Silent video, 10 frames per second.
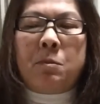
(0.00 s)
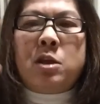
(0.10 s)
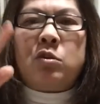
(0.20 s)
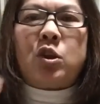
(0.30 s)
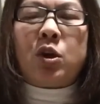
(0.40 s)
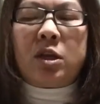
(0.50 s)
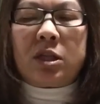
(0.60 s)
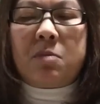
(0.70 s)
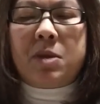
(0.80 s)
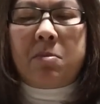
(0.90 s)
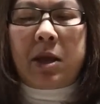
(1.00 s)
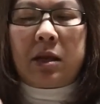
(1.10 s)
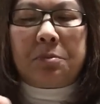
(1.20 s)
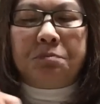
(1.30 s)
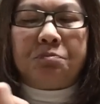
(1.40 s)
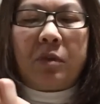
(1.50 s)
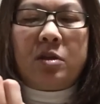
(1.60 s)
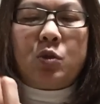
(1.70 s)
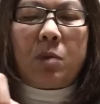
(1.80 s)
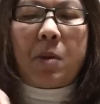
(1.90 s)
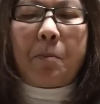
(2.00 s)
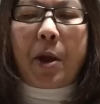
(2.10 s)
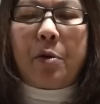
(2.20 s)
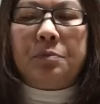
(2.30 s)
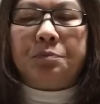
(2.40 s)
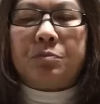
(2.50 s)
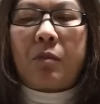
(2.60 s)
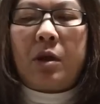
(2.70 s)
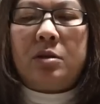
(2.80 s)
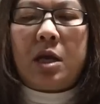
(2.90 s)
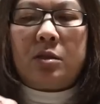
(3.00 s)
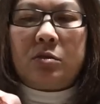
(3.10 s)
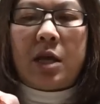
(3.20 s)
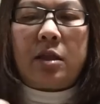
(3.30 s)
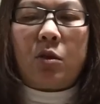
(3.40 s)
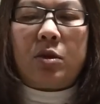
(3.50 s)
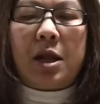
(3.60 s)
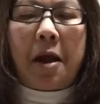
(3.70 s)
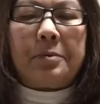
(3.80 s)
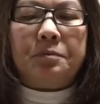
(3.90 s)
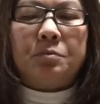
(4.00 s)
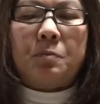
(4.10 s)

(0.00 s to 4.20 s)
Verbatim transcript: มีอยู่ต้นหนึ่งที่มีเม็ด ที่สวนป้าแป๋วเนี่ย สงสัยต้นนี้แหละ